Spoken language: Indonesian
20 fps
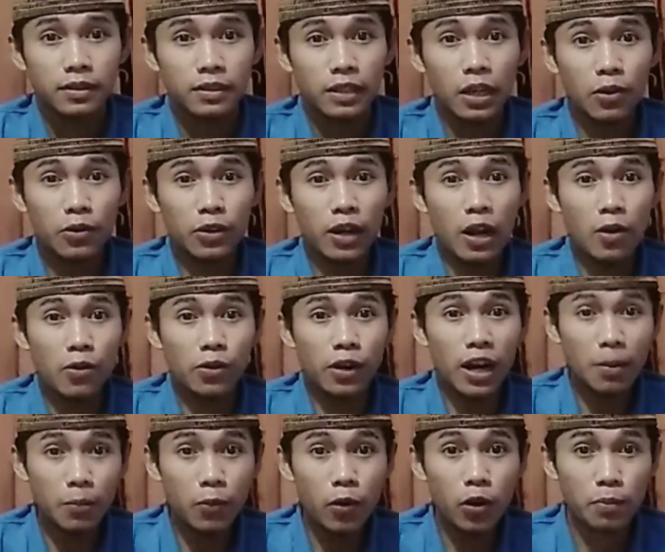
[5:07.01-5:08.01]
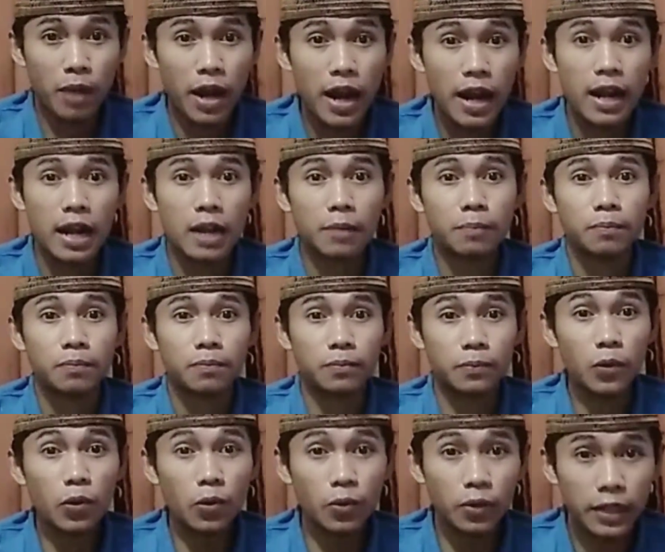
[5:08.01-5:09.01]
ya orang-orang mohon maaf,
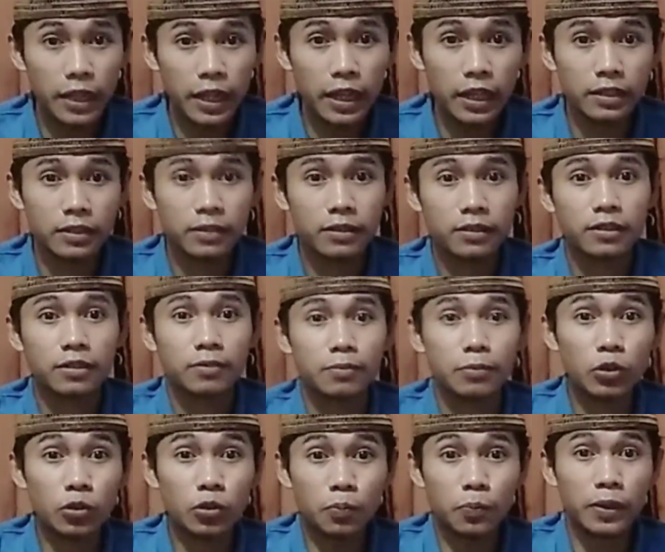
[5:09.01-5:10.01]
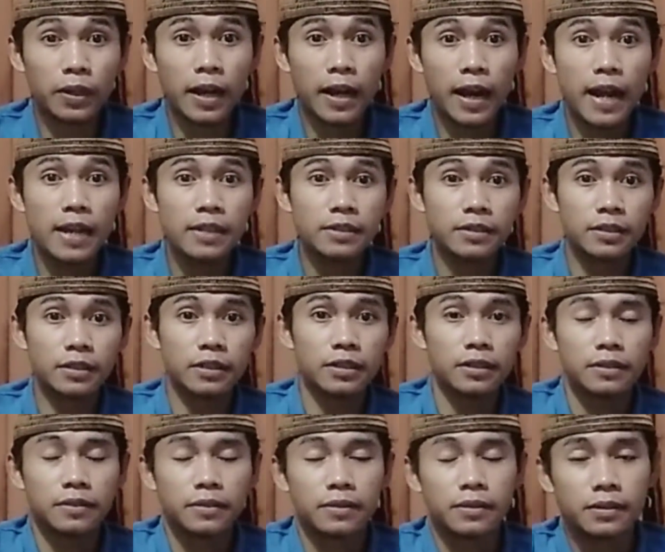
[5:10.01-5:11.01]
mungkin belum pernah ngaji.